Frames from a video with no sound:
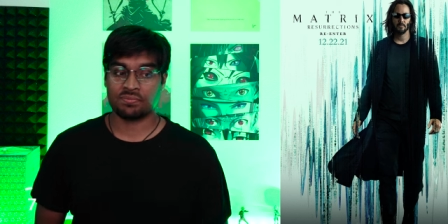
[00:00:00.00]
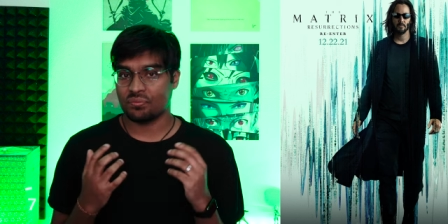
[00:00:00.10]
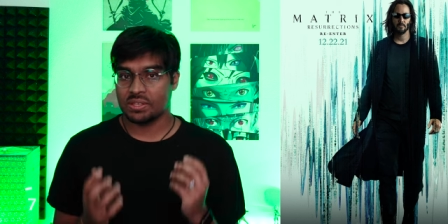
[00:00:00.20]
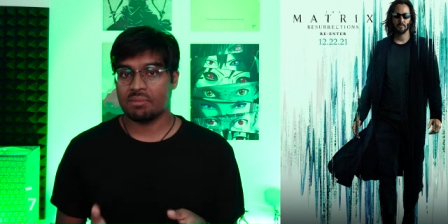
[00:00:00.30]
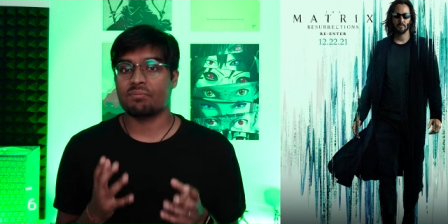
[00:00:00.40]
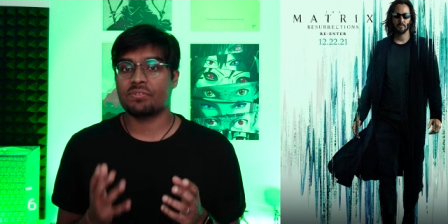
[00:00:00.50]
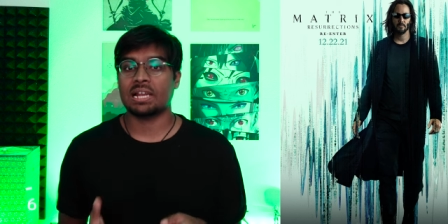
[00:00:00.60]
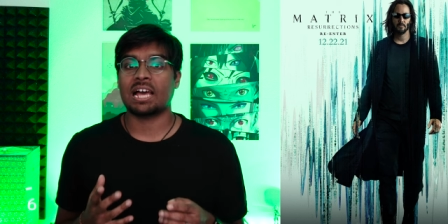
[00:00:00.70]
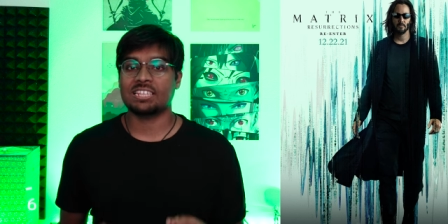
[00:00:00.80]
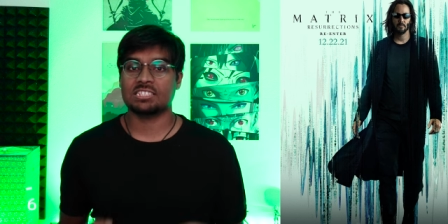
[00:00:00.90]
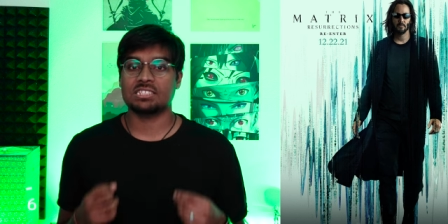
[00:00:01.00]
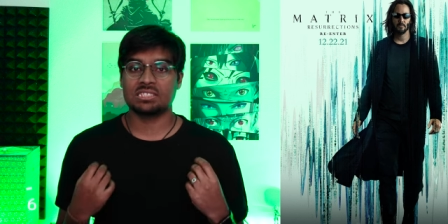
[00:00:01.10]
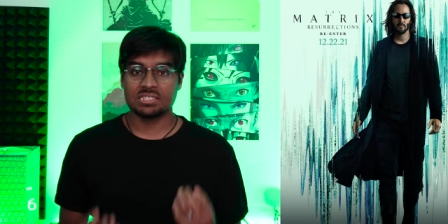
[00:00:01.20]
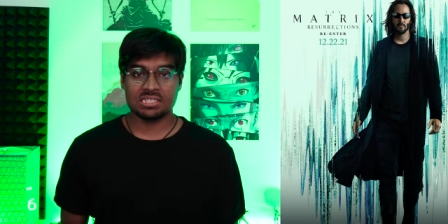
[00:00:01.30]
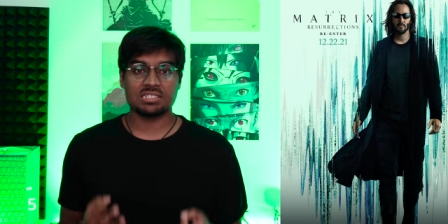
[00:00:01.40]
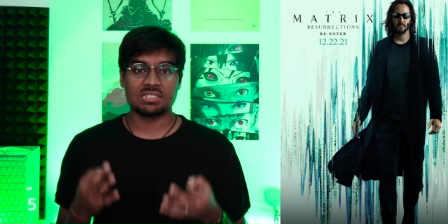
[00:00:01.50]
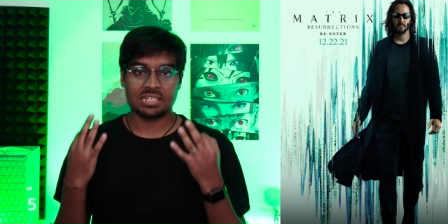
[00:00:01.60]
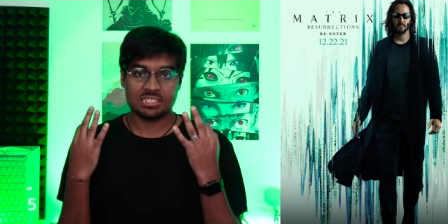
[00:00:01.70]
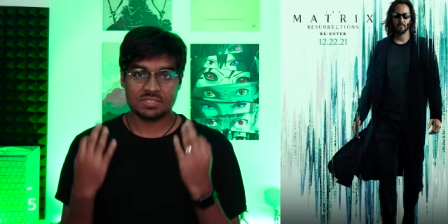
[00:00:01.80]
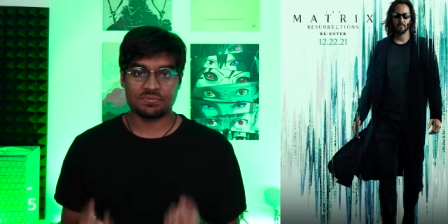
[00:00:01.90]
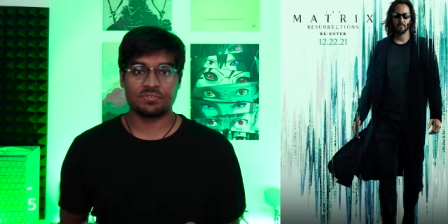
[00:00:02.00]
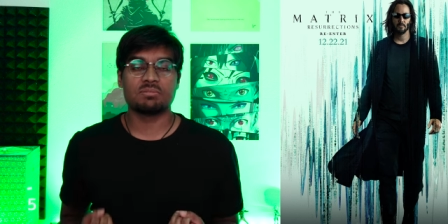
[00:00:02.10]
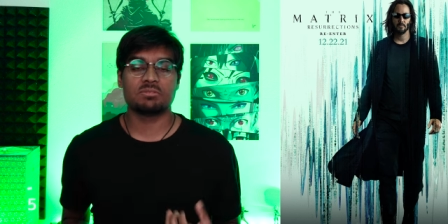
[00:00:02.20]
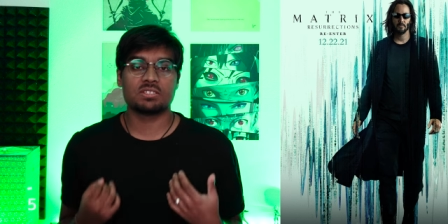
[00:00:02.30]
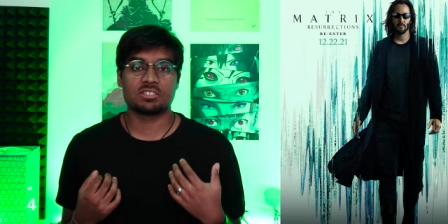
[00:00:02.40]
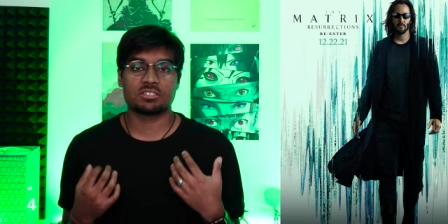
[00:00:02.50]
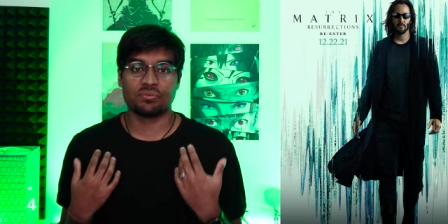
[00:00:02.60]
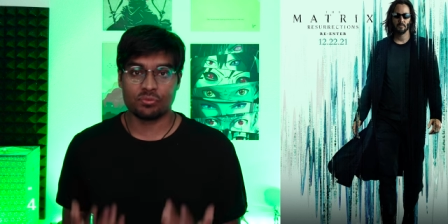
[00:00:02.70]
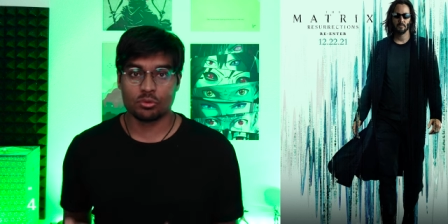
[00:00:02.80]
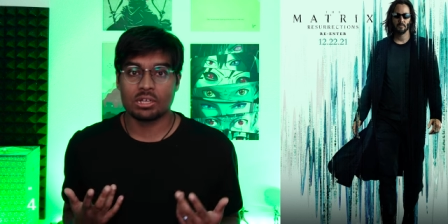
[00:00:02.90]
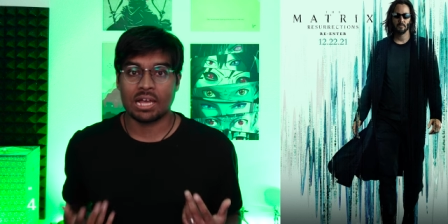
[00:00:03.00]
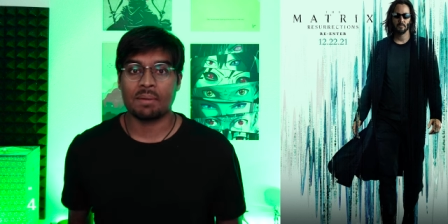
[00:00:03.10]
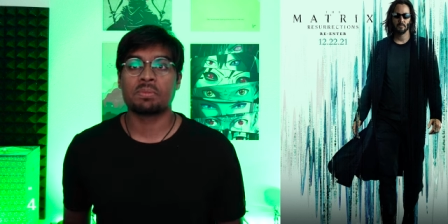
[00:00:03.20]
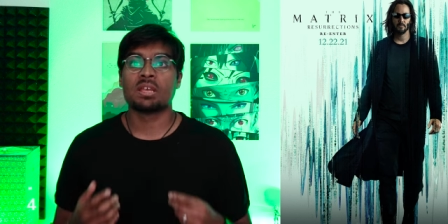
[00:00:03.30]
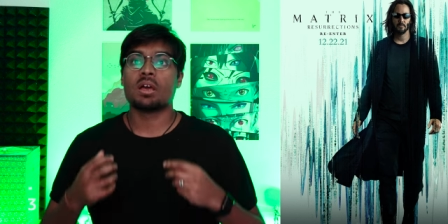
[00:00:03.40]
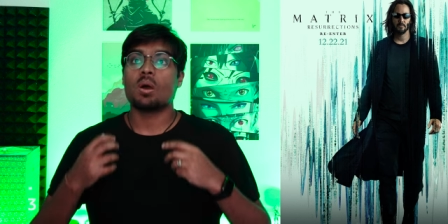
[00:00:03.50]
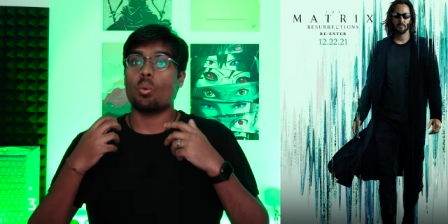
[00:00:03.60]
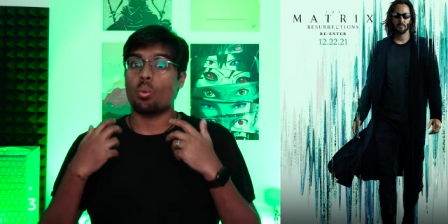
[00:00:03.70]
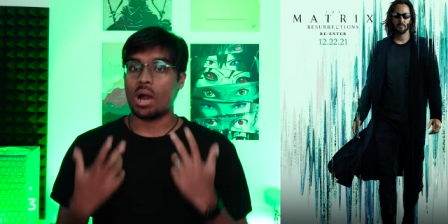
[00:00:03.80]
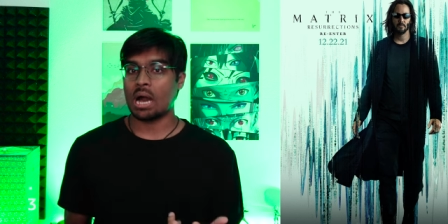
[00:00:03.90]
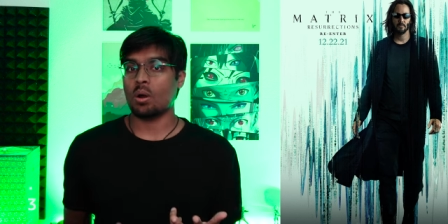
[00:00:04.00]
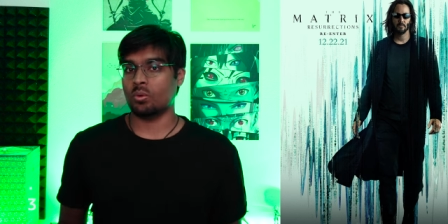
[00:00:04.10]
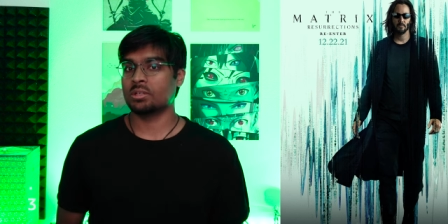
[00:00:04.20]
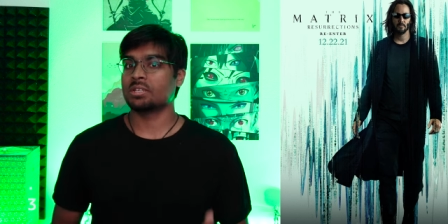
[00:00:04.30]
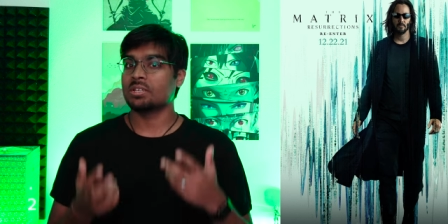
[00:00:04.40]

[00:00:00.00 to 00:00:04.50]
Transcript: Also auf jeden Fall hatte ich nicht nach diesem Film dieses Gefühl gehabt, wow,